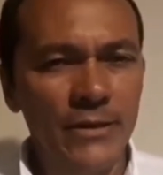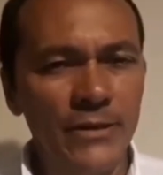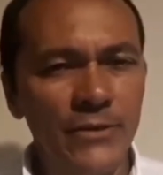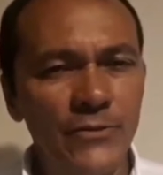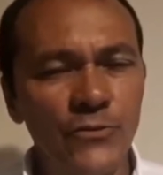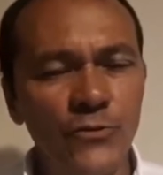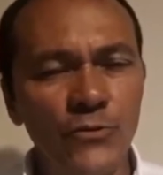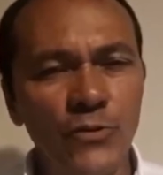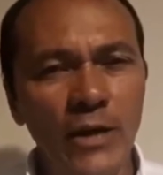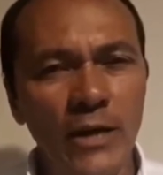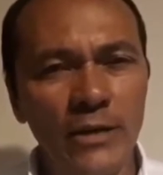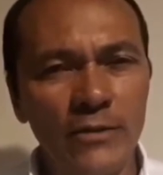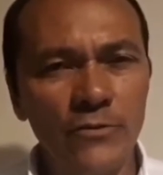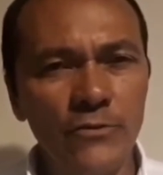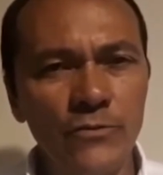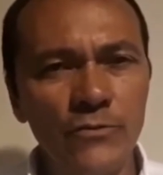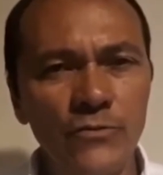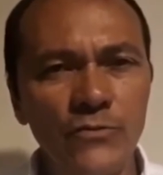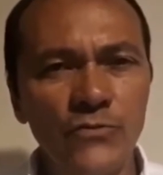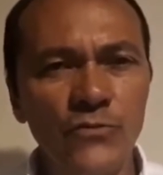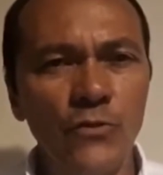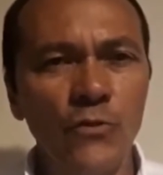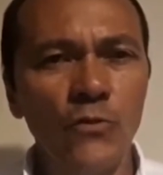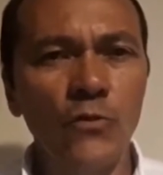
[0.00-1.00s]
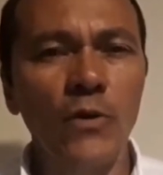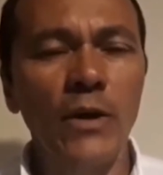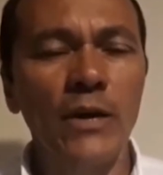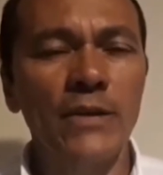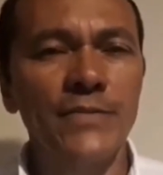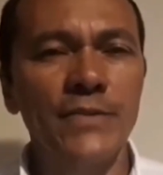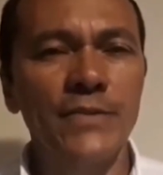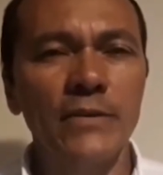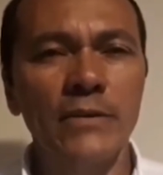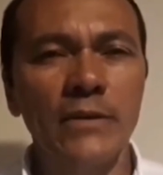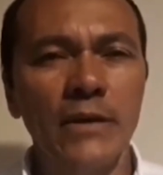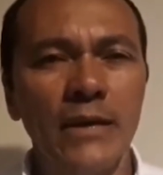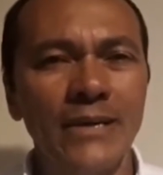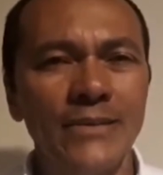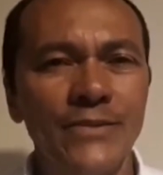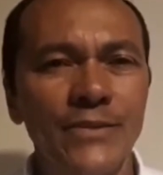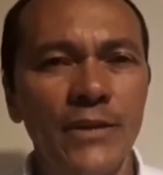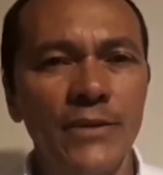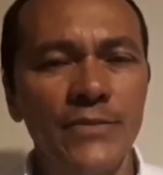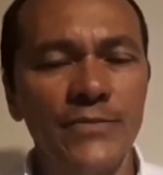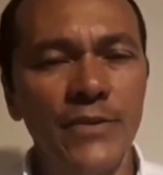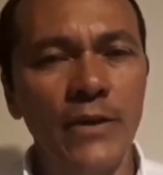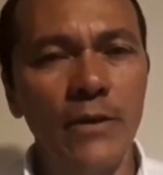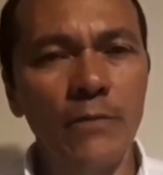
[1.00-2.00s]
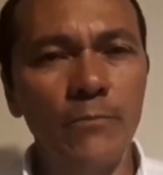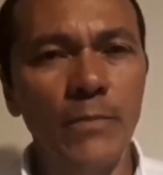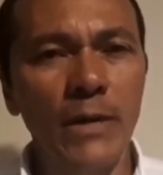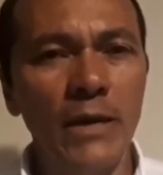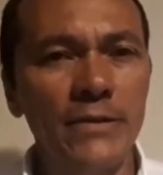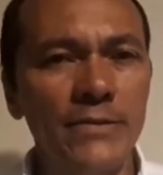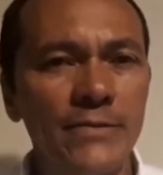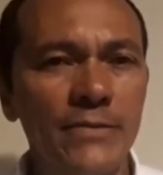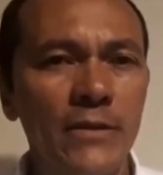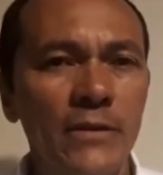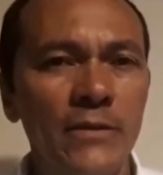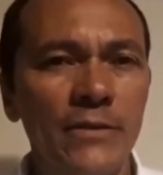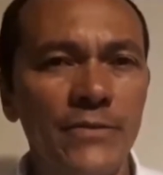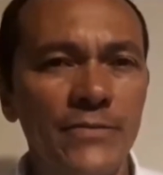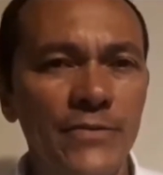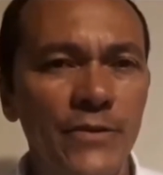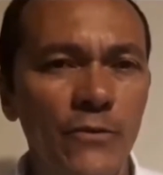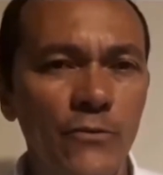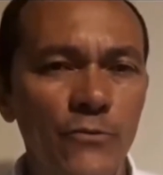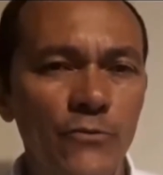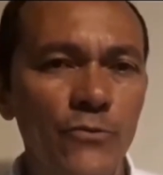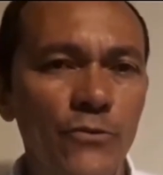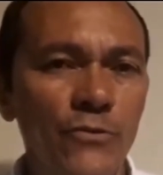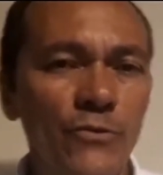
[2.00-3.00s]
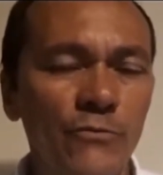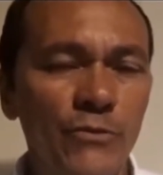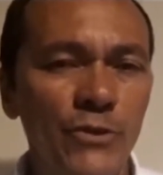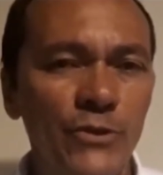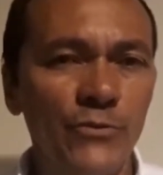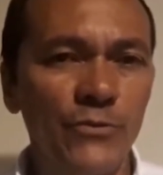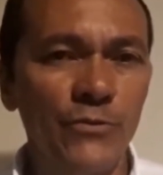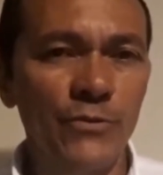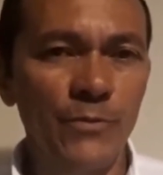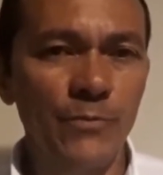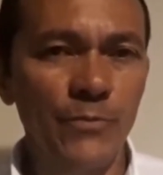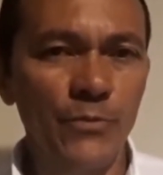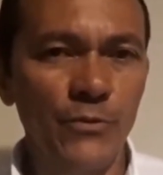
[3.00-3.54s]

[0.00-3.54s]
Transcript: Estos actos solo hacen atrasar más el desarrollo de nuestro